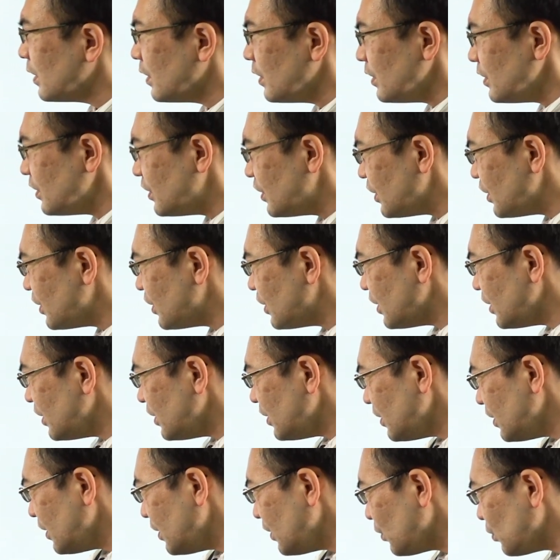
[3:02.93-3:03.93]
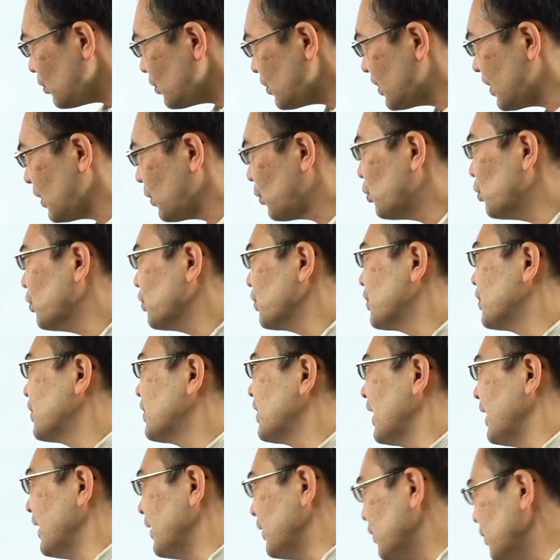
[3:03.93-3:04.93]
地震によって放出
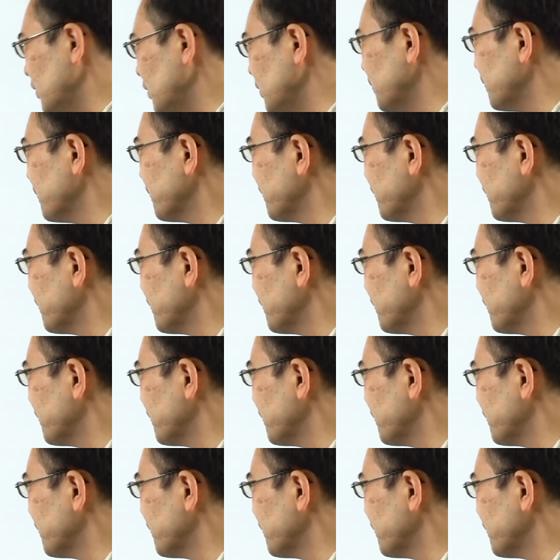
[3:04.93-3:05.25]
される、